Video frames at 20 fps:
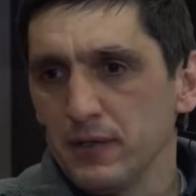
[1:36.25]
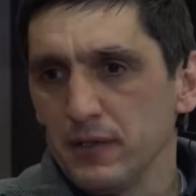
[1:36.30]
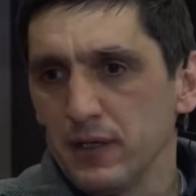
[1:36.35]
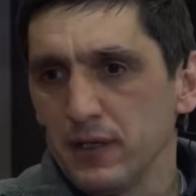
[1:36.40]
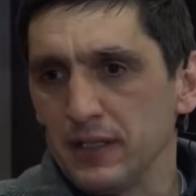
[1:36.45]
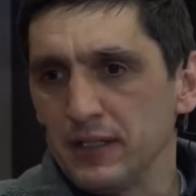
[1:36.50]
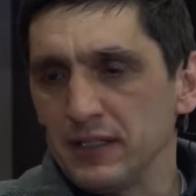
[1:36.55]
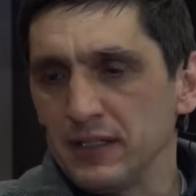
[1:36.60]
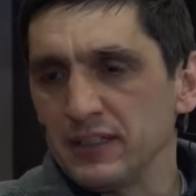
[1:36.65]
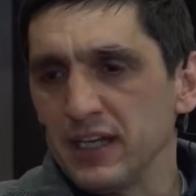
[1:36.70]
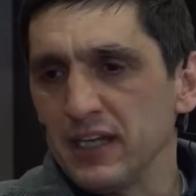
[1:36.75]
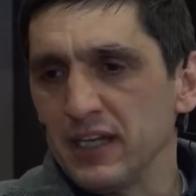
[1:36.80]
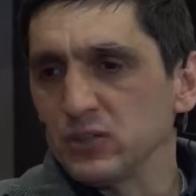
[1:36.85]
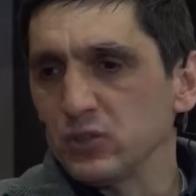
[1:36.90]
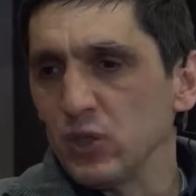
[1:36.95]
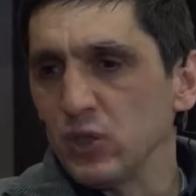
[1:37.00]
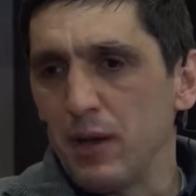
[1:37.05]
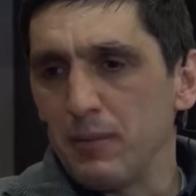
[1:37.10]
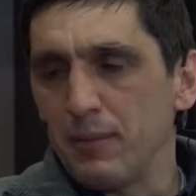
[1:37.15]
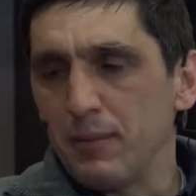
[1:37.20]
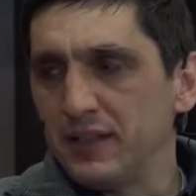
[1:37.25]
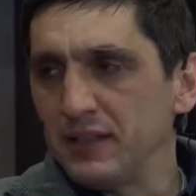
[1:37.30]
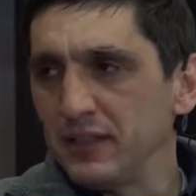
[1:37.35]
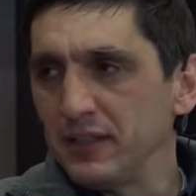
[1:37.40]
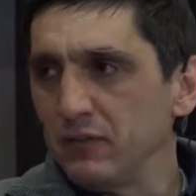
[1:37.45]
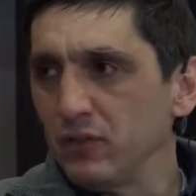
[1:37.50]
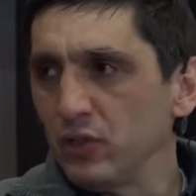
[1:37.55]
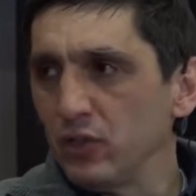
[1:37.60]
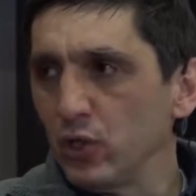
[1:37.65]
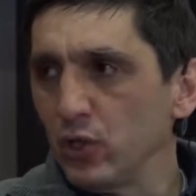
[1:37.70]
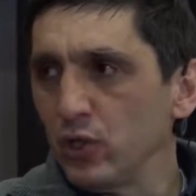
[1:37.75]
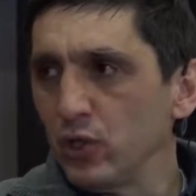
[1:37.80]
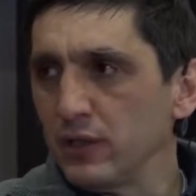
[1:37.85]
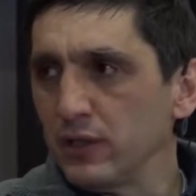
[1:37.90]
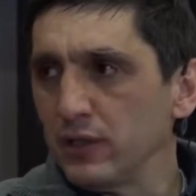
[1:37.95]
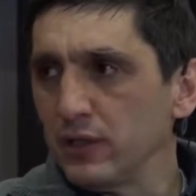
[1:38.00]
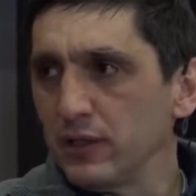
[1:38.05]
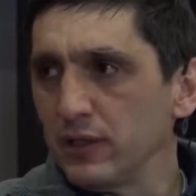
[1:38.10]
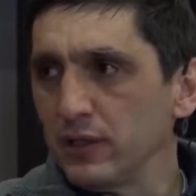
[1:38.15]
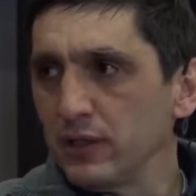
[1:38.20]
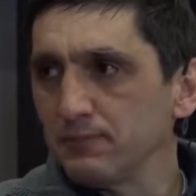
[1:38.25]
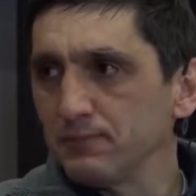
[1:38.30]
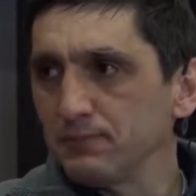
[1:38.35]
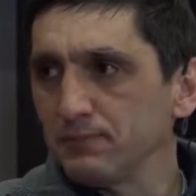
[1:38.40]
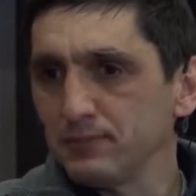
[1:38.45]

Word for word: an den Sachen zu arbeiten, die wir noch, äh,